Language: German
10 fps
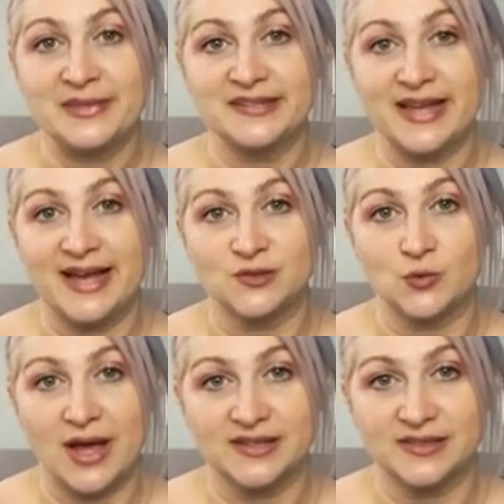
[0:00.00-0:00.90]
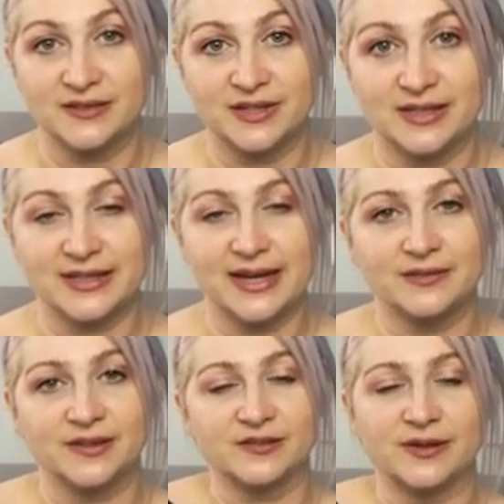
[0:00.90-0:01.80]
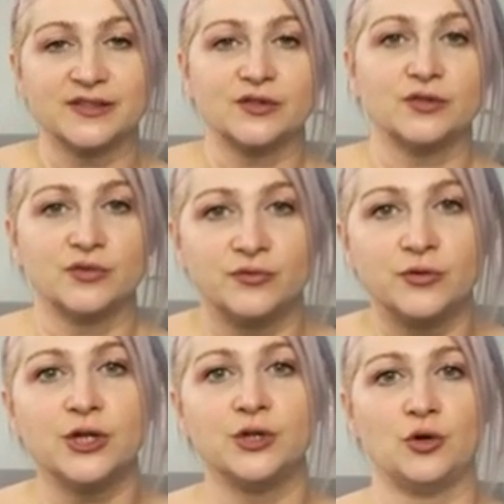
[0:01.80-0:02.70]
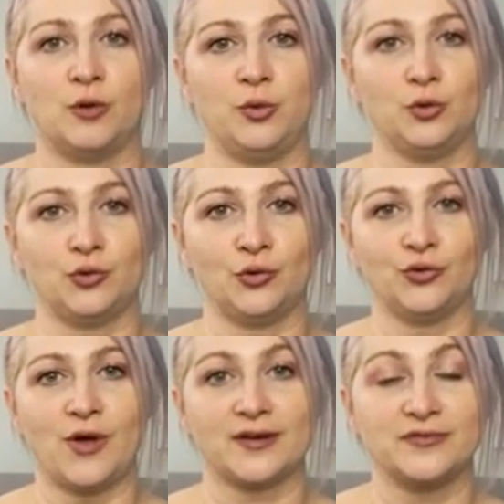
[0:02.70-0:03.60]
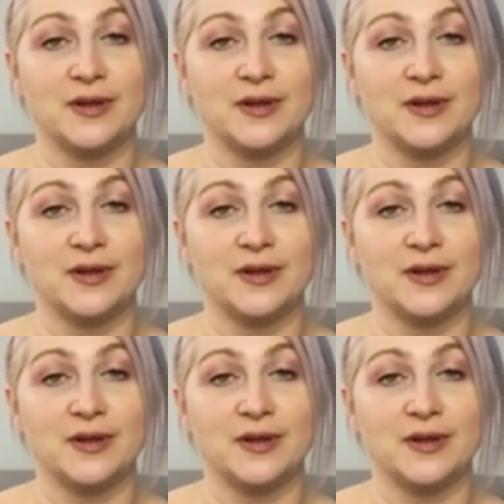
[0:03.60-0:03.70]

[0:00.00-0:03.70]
Das heißt, du hast hier wirklich etwas, was für die Durchblutung sorgt,